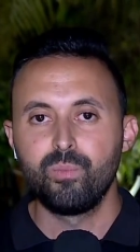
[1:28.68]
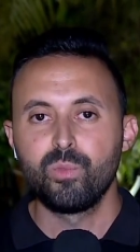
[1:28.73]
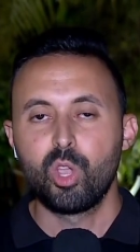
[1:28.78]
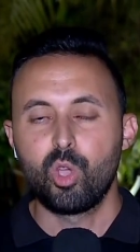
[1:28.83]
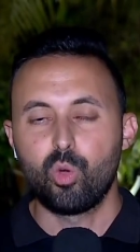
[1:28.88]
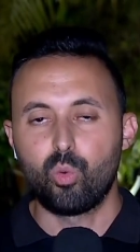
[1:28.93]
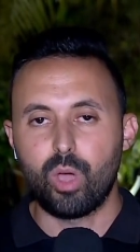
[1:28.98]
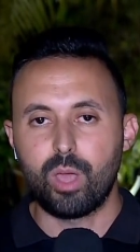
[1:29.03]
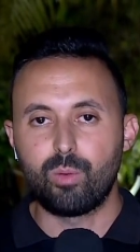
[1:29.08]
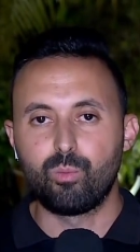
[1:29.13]

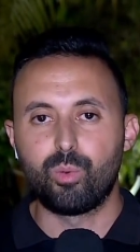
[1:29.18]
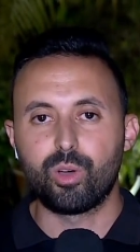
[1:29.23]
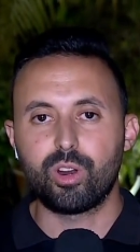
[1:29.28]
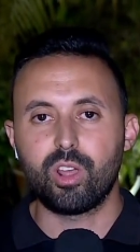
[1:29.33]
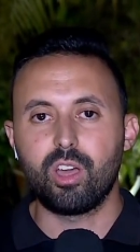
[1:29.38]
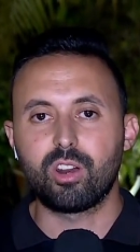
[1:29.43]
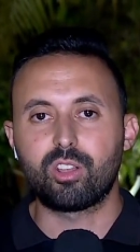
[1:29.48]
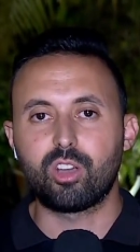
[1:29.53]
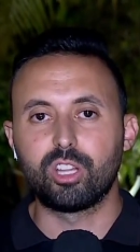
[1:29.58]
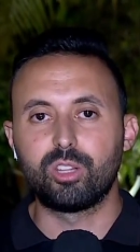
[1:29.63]
وهي
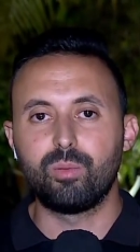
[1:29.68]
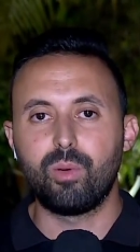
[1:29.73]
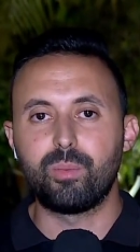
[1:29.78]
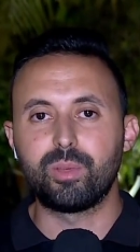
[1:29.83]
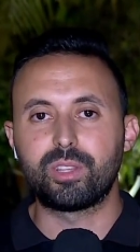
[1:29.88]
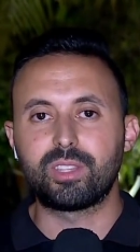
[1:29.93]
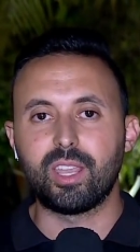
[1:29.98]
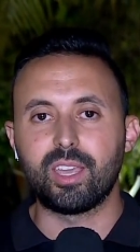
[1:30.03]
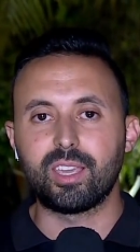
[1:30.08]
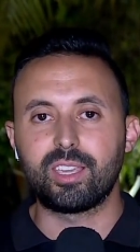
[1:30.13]
المباراة القادمة
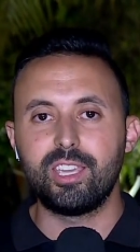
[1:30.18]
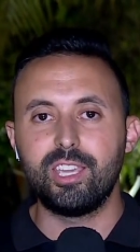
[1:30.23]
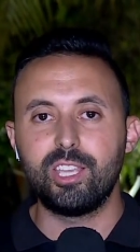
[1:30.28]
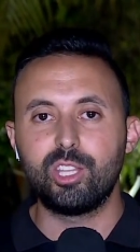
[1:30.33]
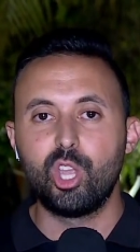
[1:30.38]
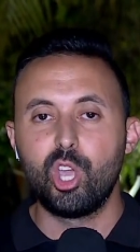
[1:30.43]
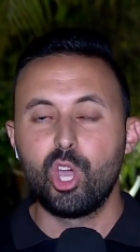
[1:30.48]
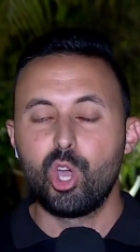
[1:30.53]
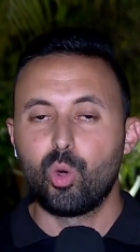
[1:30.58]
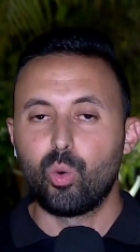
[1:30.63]
بالتأكيد
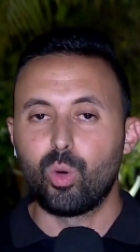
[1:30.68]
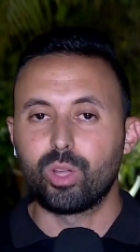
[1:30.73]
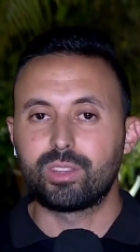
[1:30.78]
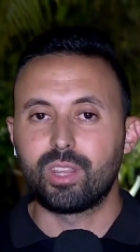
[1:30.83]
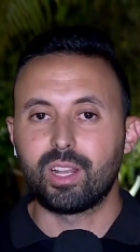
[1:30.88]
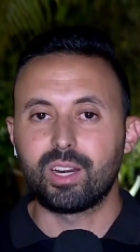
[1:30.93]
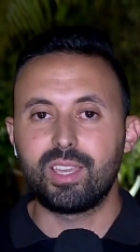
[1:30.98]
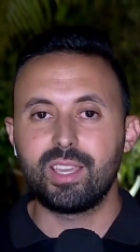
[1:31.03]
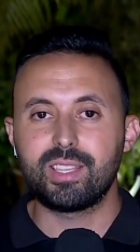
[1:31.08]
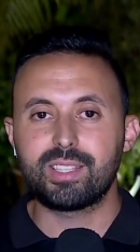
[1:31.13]

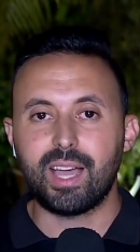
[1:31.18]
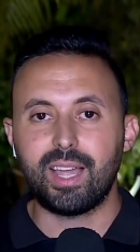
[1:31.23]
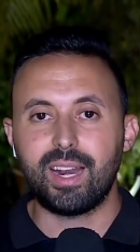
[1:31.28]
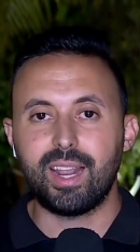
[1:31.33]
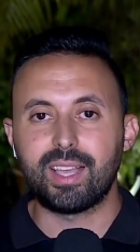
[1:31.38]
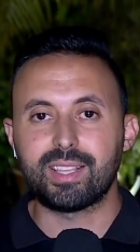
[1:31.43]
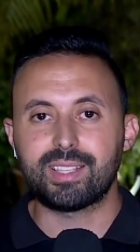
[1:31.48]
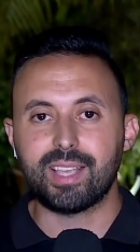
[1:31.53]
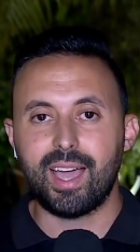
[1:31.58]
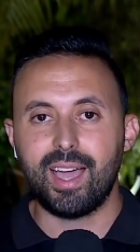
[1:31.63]
والتركيز
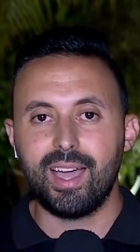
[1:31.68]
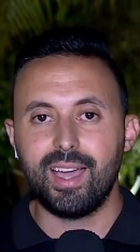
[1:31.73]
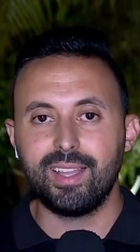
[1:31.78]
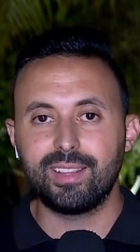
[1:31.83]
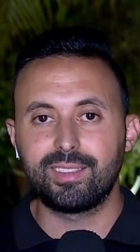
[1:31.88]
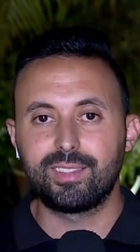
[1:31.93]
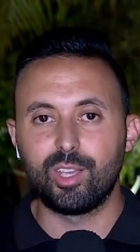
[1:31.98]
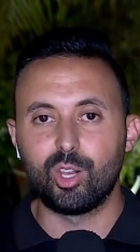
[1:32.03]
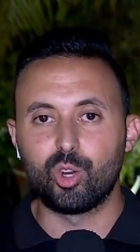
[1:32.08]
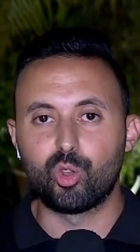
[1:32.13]
على
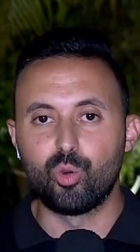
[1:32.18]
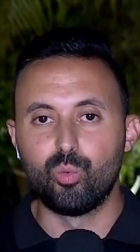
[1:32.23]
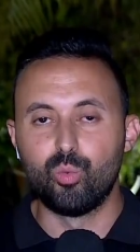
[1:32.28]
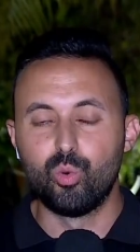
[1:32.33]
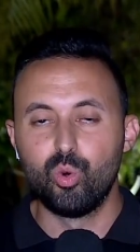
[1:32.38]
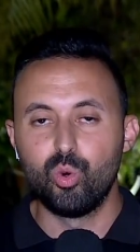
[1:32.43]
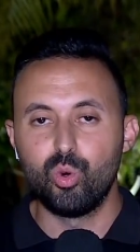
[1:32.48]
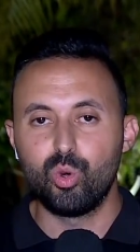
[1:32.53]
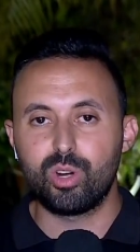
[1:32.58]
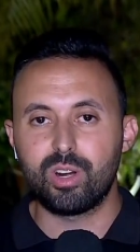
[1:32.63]
إسعاد
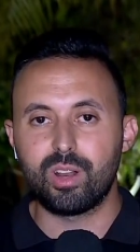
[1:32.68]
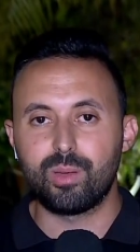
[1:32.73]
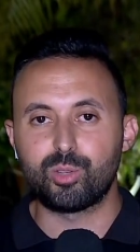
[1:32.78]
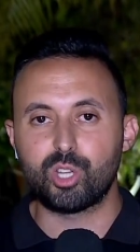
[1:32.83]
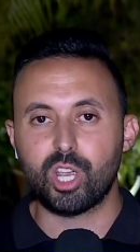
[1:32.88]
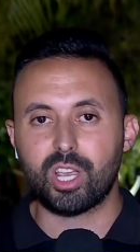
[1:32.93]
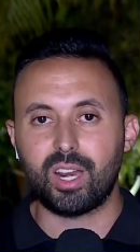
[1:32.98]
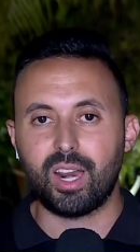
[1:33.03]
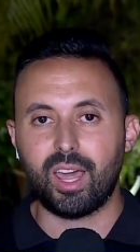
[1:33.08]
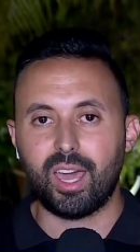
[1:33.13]
الجمهور
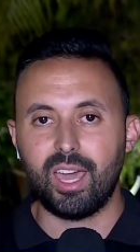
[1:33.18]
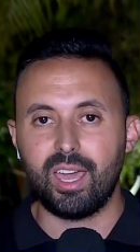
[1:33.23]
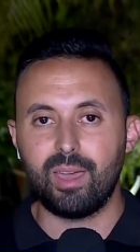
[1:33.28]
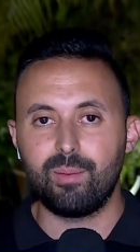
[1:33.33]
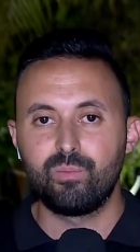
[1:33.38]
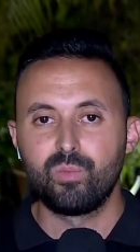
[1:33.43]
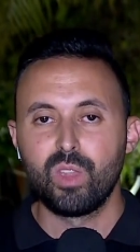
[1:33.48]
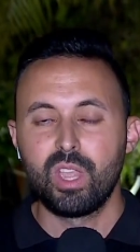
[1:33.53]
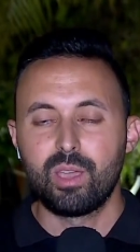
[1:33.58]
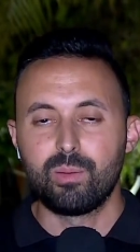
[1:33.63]
بشكل
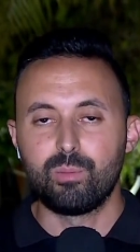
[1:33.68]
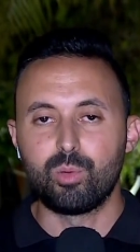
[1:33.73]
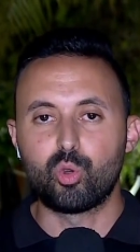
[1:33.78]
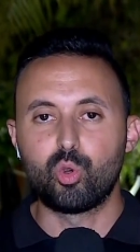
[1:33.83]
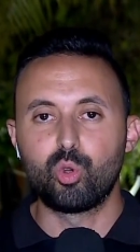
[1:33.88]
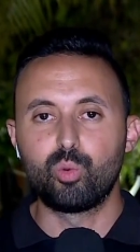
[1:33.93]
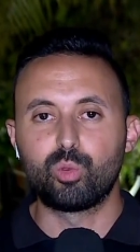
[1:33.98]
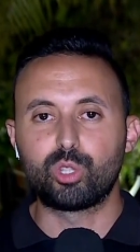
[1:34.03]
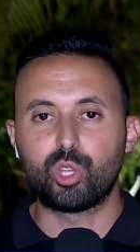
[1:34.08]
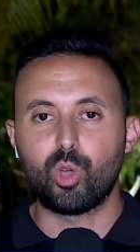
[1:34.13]
عام
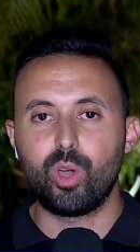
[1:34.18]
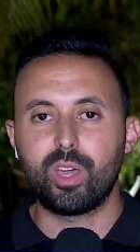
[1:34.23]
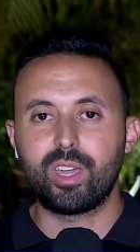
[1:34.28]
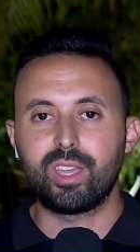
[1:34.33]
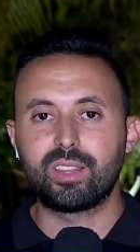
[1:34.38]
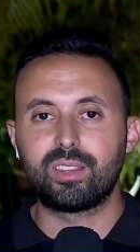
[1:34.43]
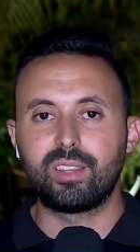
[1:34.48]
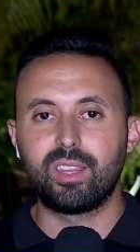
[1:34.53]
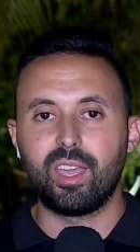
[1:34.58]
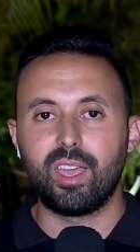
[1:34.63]
بيكون
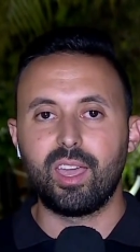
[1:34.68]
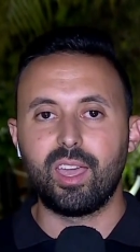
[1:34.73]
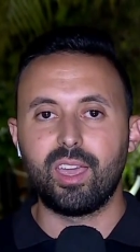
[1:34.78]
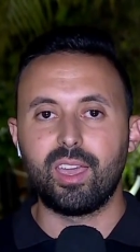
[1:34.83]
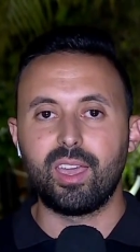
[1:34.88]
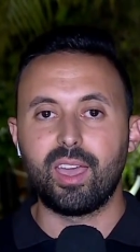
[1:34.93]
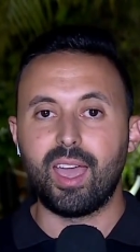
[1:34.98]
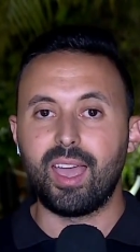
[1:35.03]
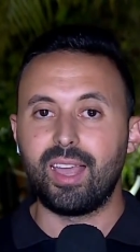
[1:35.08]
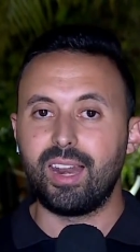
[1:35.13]
متواجد
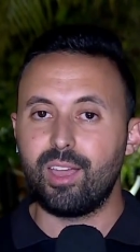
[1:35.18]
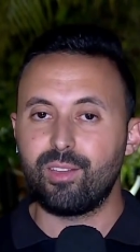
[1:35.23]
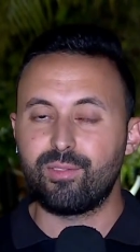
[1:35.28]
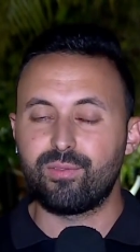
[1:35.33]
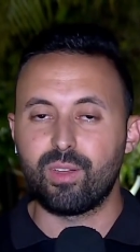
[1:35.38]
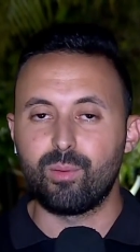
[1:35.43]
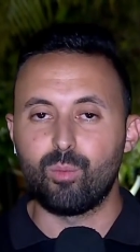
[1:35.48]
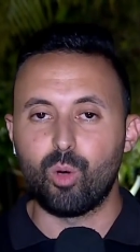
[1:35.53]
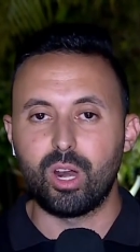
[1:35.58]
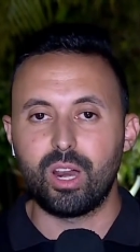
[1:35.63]
آلاف
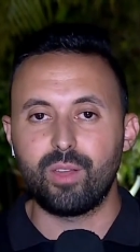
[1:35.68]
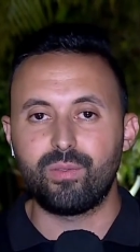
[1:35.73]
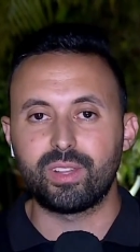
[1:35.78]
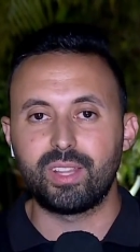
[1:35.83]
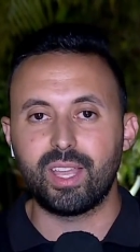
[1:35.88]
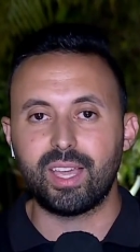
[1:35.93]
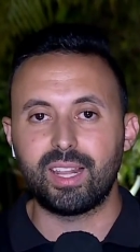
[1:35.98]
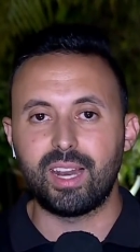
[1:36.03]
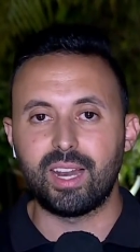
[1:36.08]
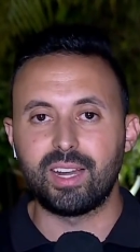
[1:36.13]
مؤلفة
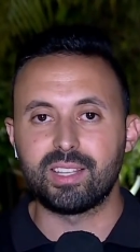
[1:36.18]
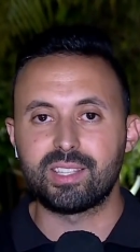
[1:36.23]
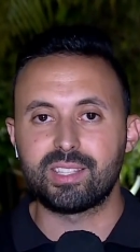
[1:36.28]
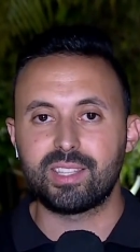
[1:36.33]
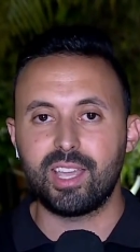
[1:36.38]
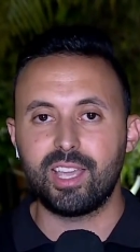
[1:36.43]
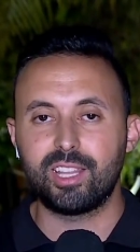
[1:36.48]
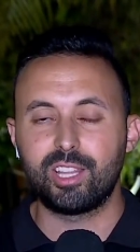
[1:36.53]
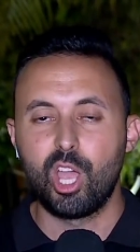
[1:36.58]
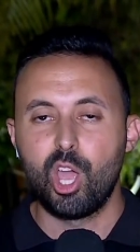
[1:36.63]
داخل
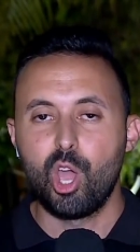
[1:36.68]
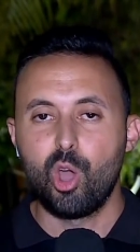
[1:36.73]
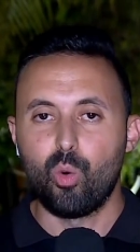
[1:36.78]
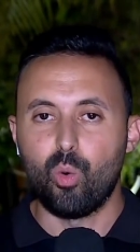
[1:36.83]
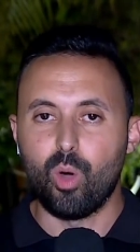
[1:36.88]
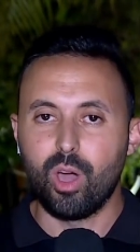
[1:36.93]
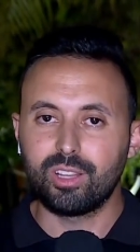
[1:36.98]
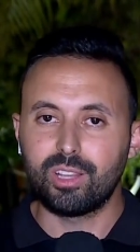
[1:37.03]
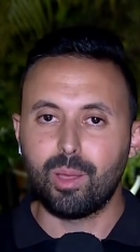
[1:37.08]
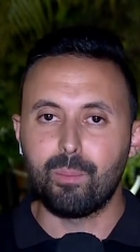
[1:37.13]
الاستاد
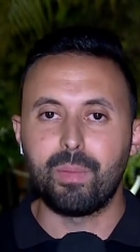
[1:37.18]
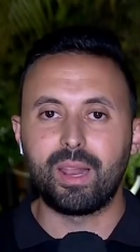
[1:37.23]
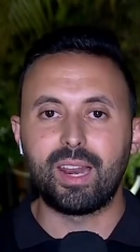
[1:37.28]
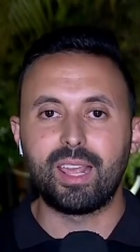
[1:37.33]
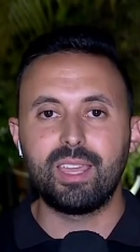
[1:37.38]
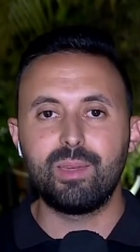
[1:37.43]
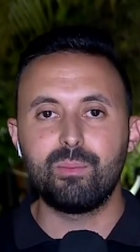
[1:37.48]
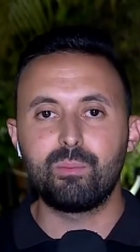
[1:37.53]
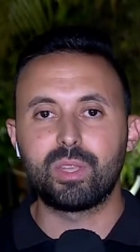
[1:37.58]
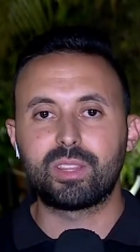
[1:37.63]
وايضا
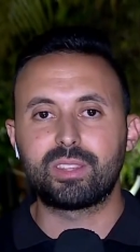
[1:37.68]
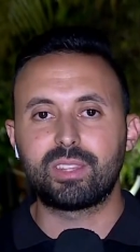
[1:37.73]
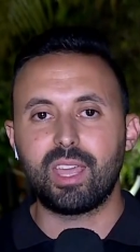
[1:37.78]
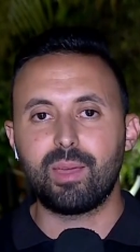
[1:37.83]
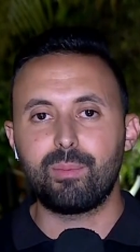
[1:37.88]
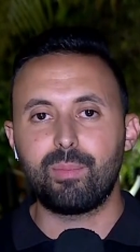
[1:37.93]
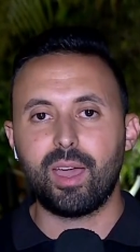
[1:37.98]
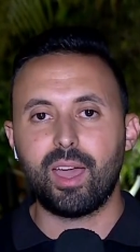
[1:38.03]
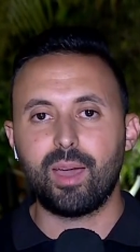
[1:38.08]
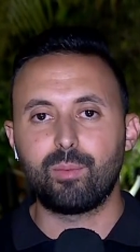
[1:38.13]
ملايين
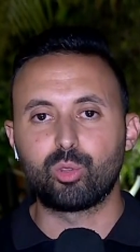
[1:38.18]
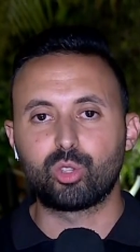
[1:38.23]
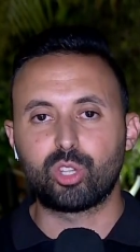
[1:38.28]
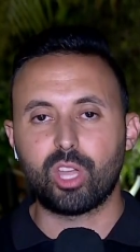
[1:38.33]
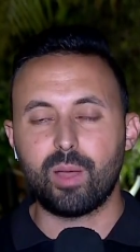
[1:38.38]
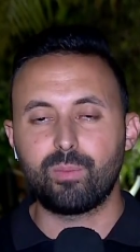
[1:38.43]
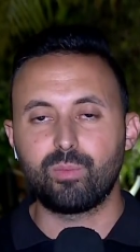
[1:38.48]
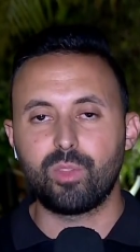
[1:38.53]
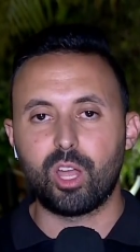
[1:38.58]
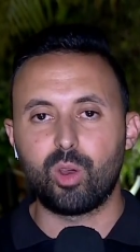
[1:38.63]
بتتابع
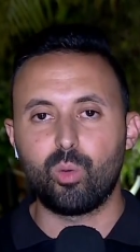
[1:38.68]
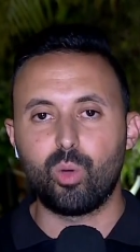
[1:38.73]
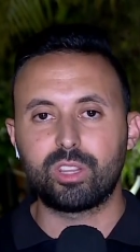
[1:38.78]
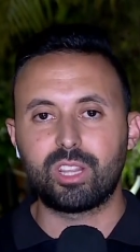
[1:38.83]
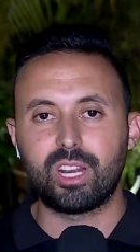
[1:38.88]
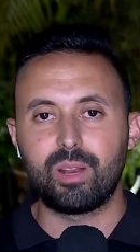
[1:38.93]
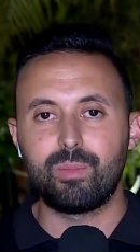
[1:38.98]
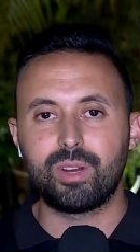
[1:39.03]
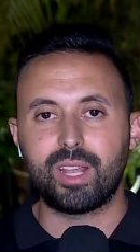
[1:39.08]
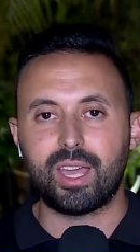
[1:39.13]
منتخبنا
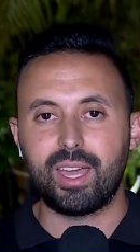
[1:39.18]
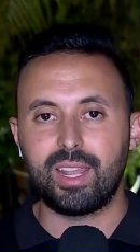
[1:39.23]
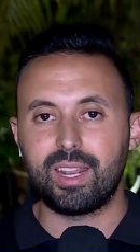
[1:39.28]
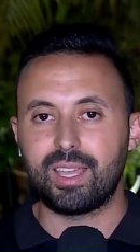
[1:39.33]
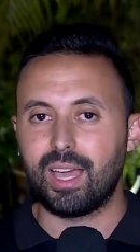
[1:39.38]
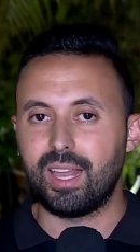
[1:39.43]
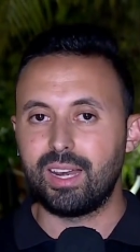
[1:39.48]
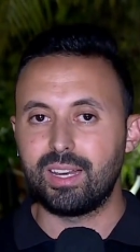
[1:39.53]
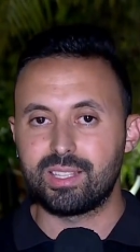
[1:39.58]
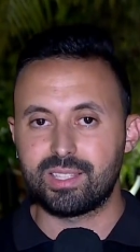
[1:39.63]
الوطني من خارج
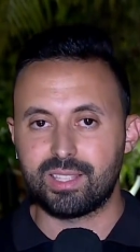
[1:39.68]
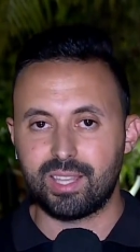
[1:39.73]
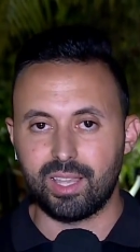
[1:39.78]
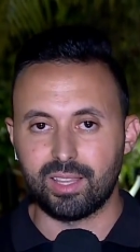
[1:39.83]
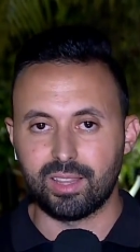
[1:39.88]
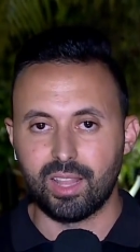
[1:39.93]
الاستاد